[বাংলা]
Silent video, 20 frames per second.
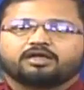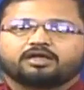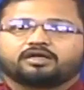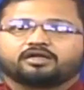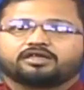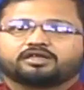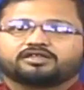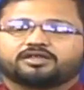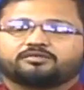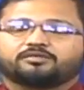
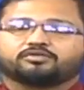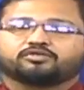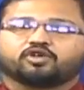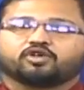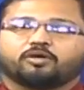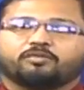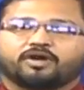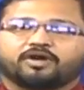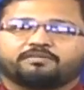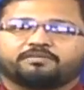যেমন
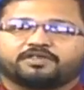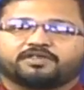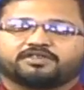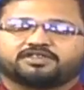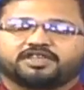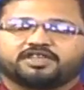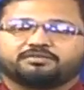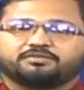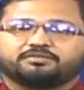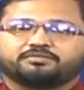সবার
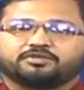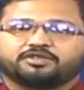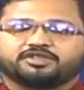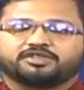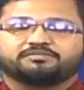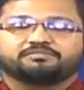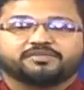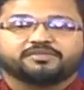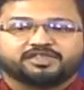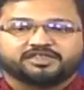ফার্স্টে আমি বলছি
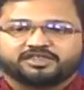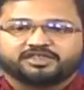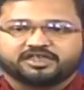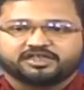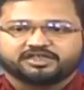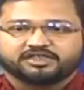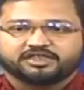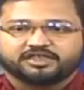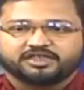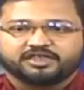মেষ
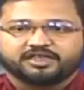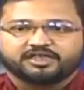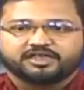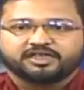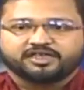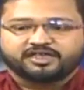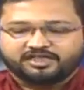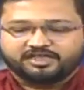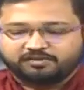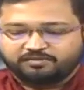রাশি নিয়ে
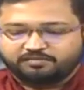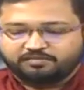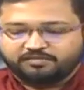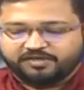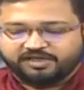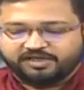যেমন মেষ